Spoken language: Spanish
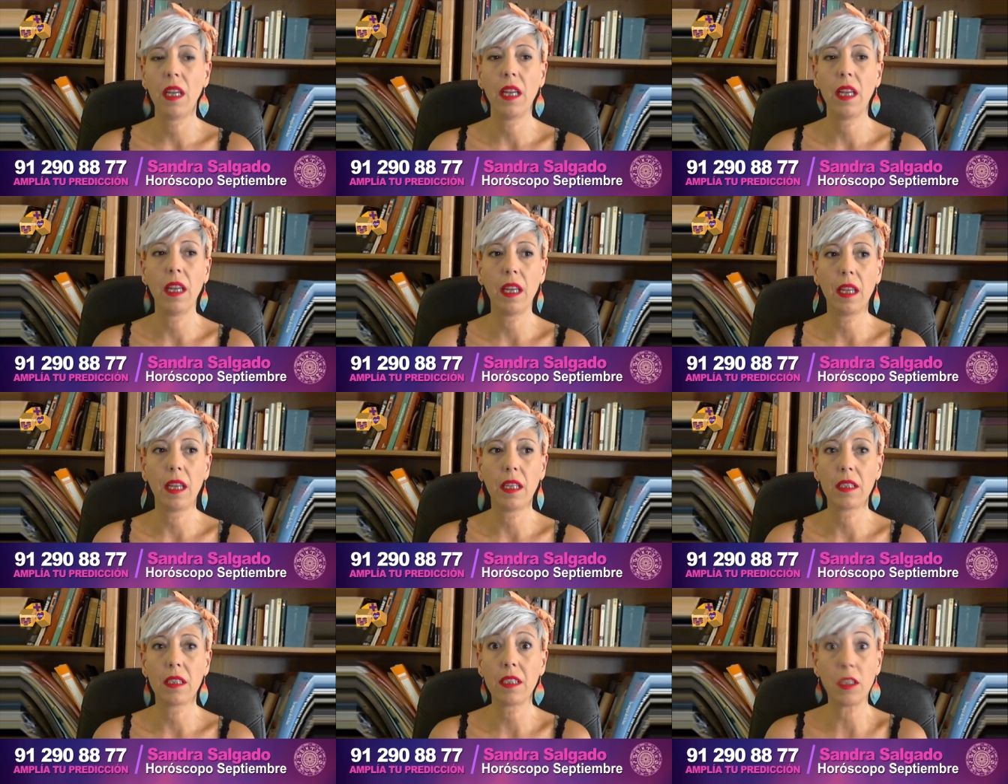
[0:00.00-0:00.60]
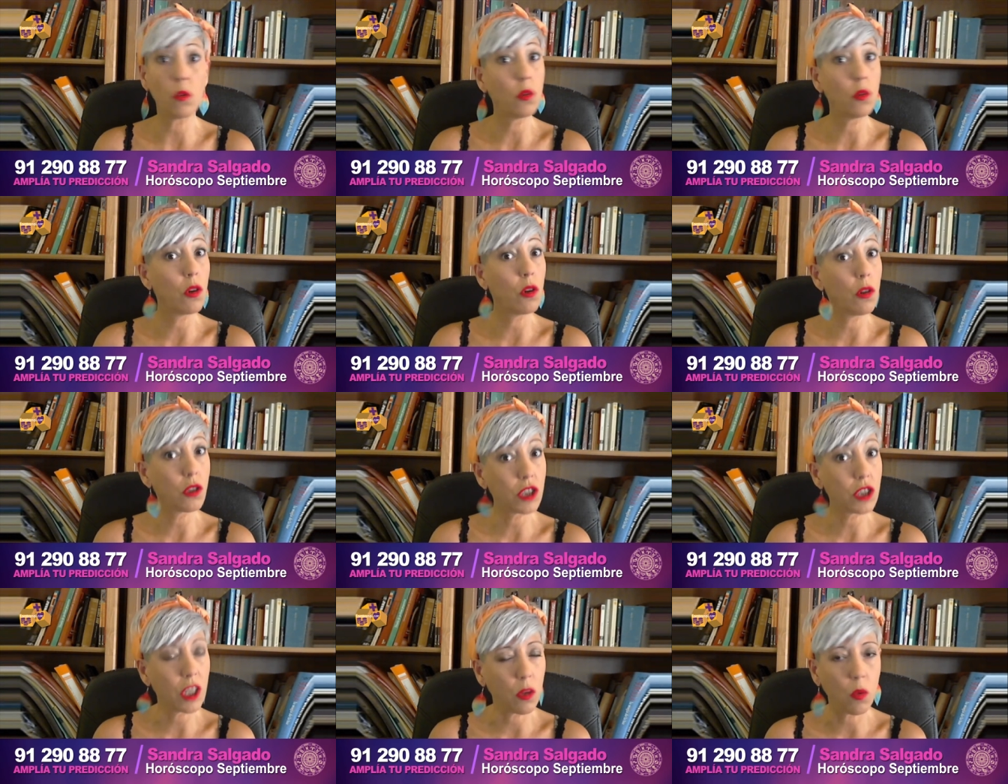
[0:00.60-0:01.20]
eh, si uno
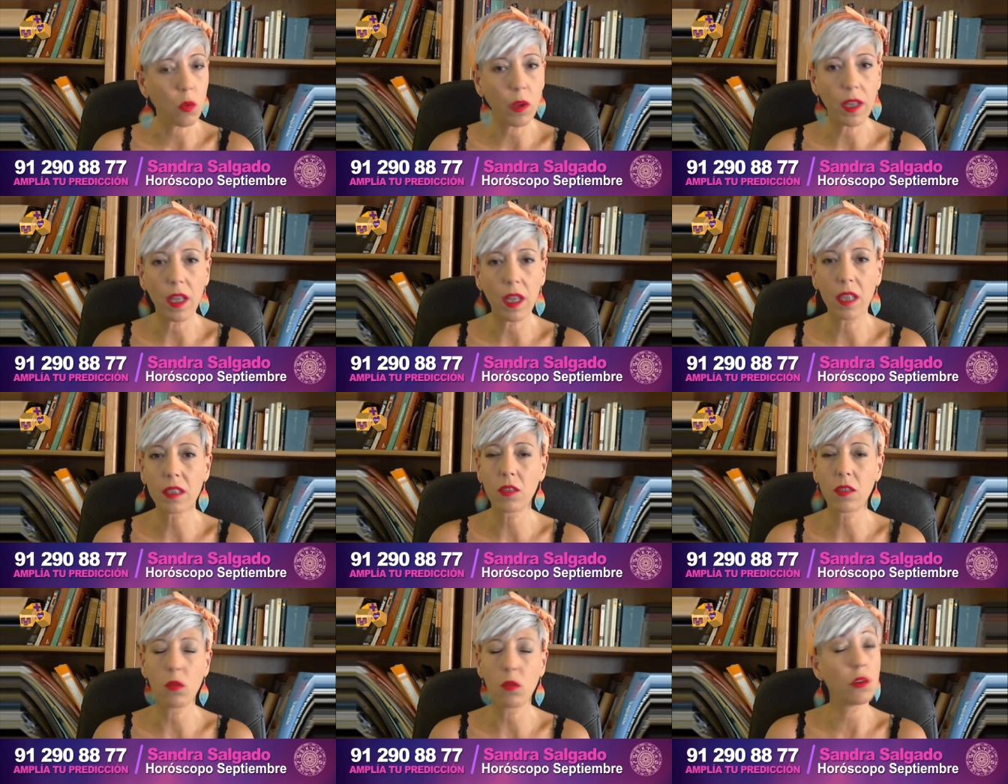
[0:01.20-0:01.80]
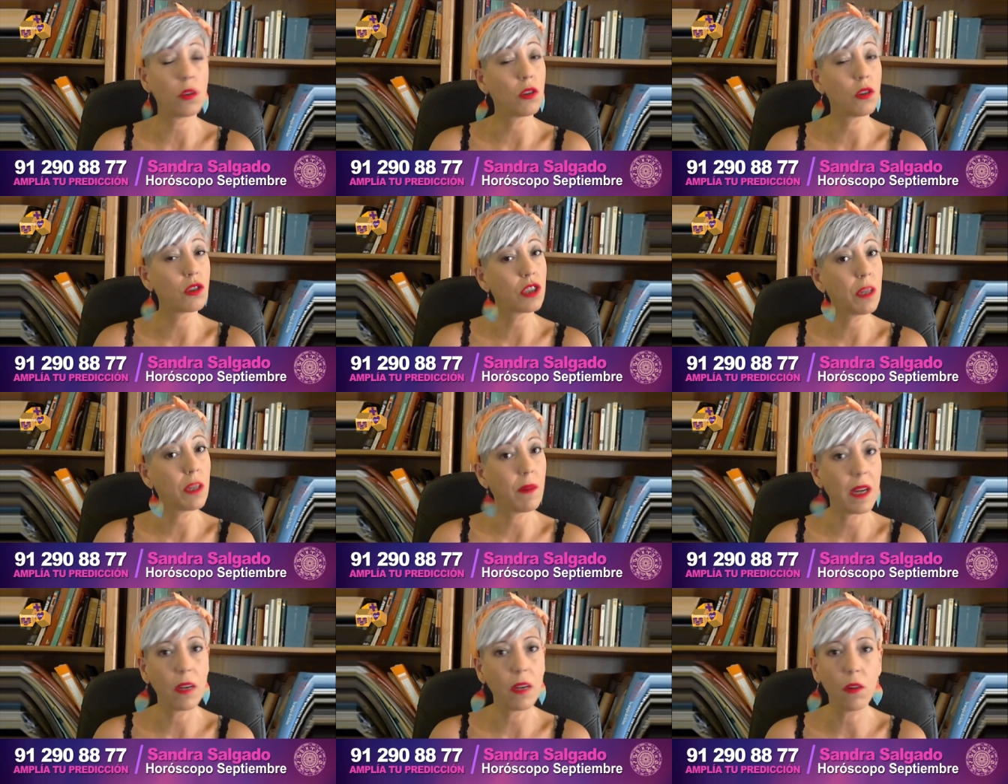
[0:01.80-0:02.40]
no se cuida, si uno no
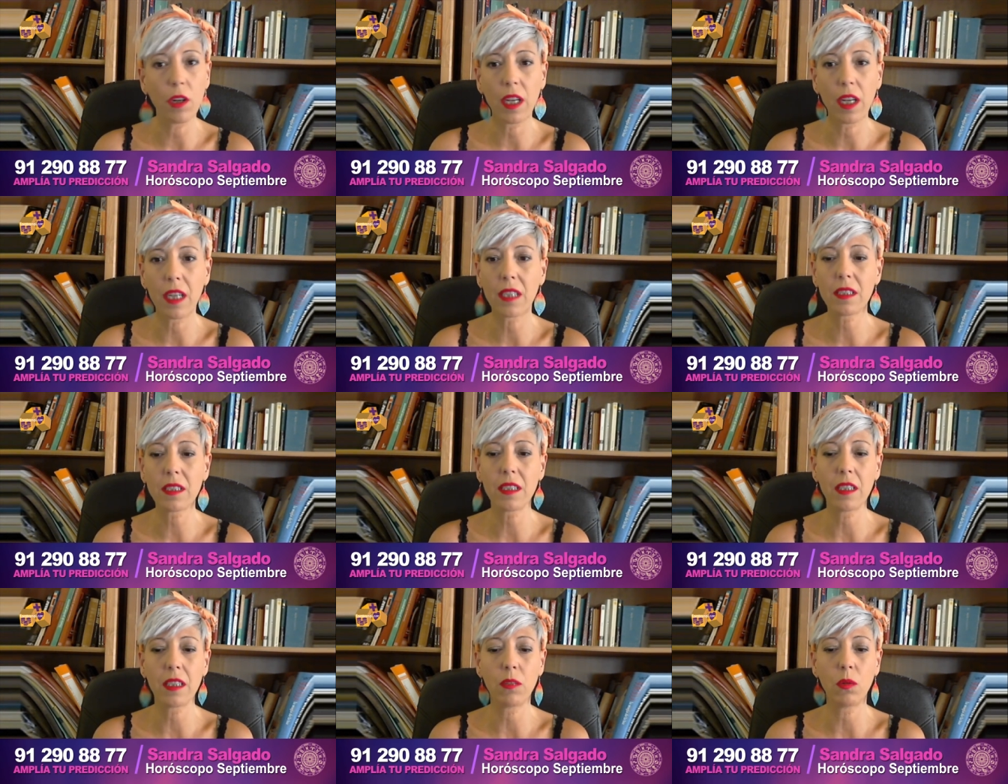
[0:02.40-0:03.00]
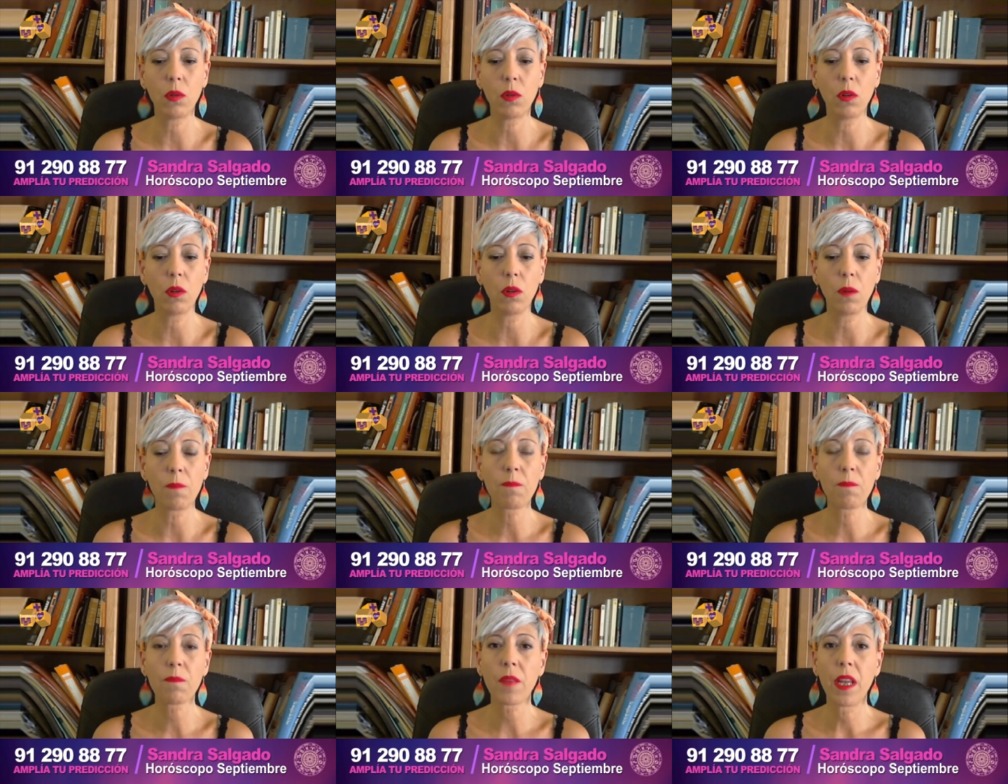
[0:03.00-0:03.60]
se valora, si
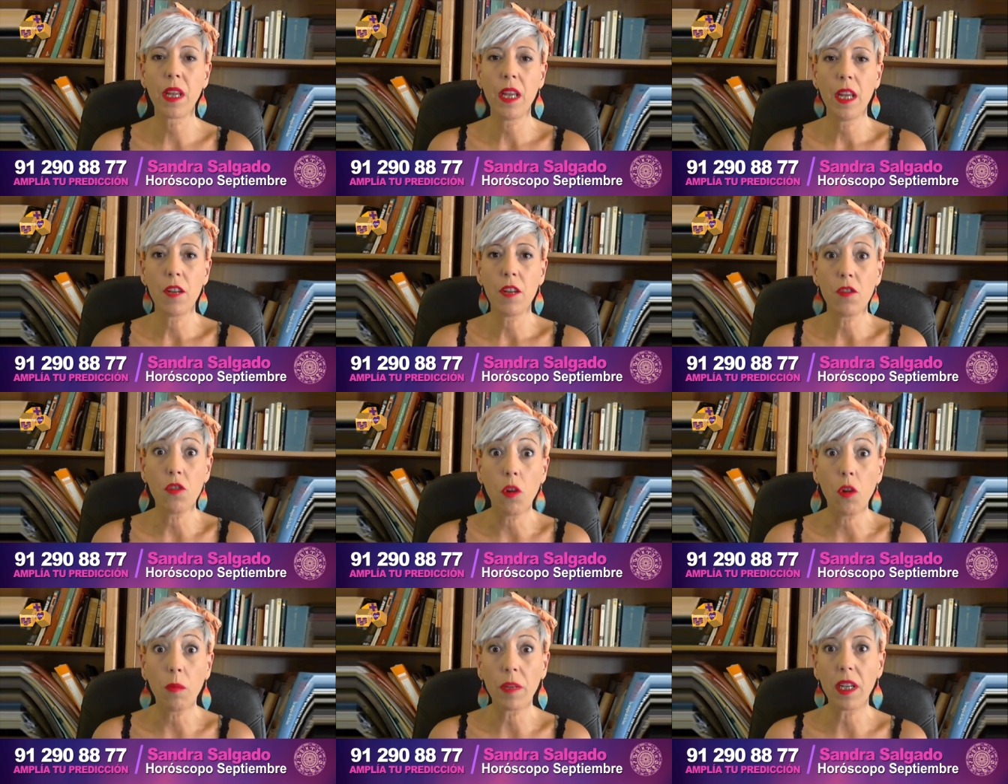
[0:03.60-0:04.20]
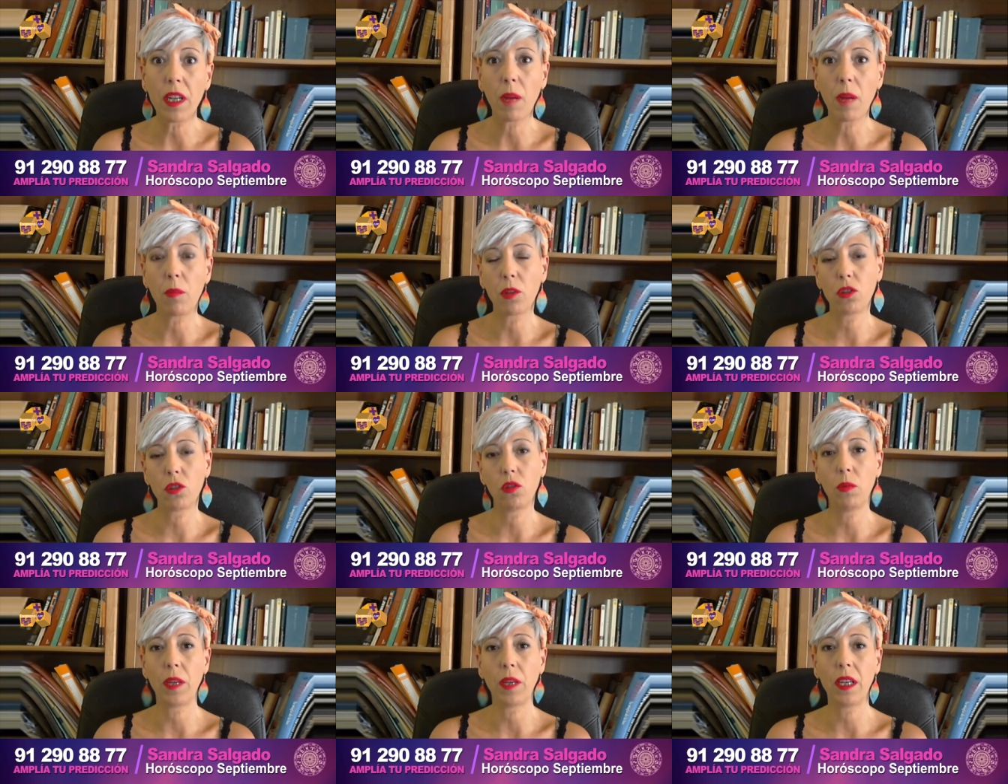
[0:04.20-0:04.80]
uno no mira por
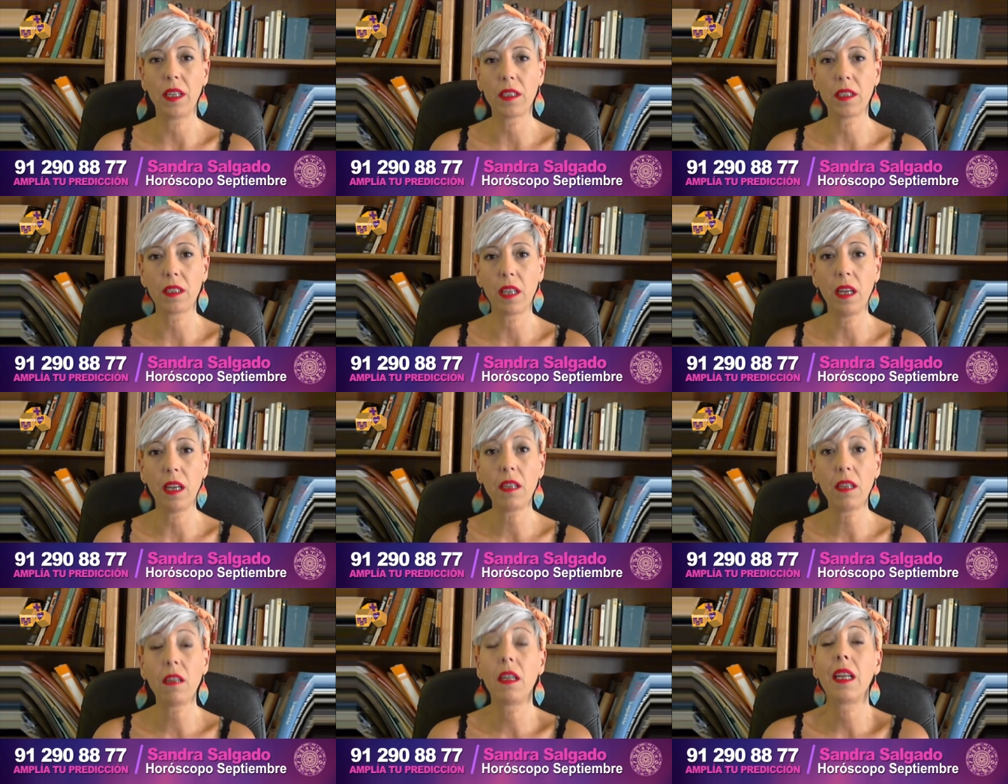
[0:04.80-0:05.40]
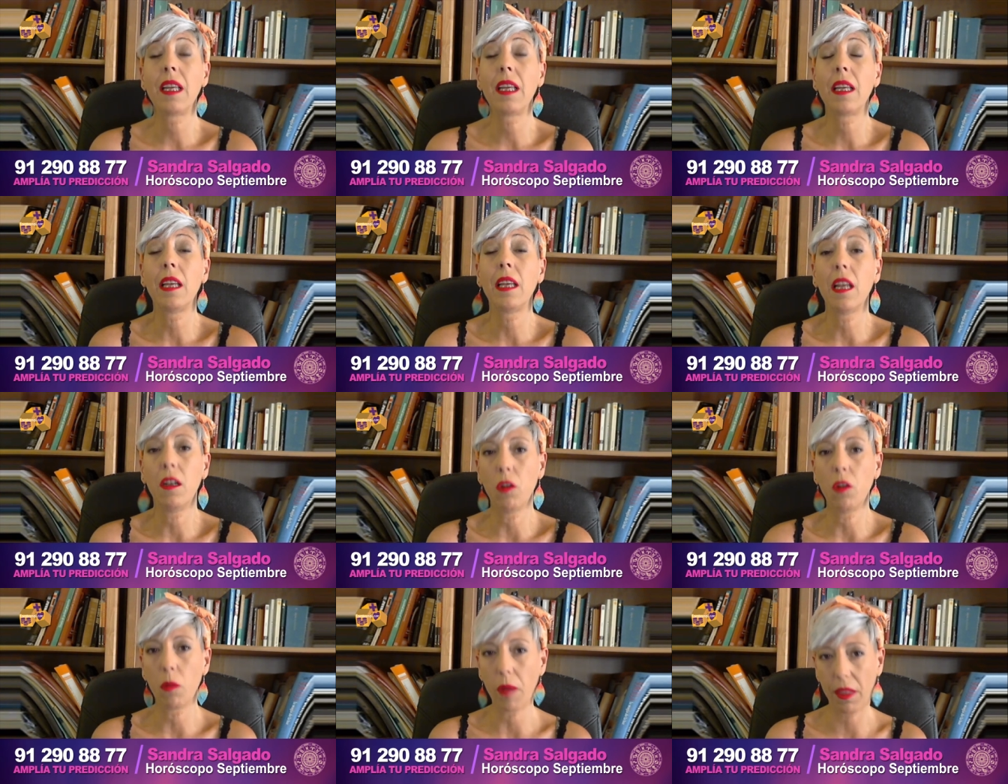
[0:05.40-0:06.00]
su bienestar,
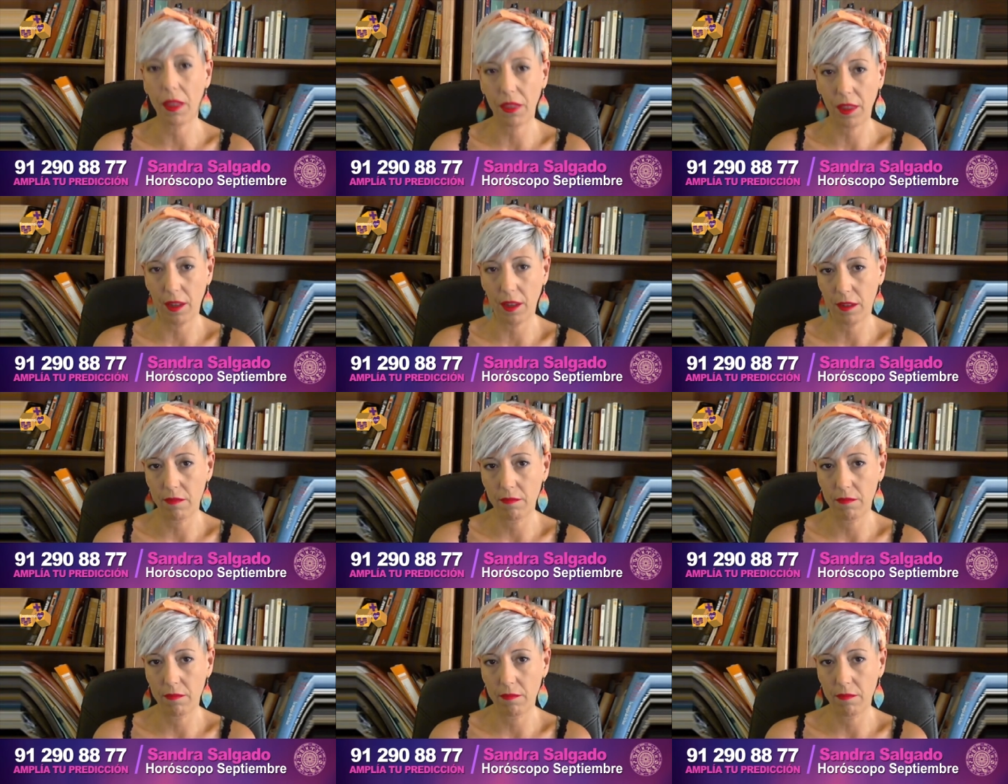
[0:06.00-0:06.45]
¿quién lo va a hacer?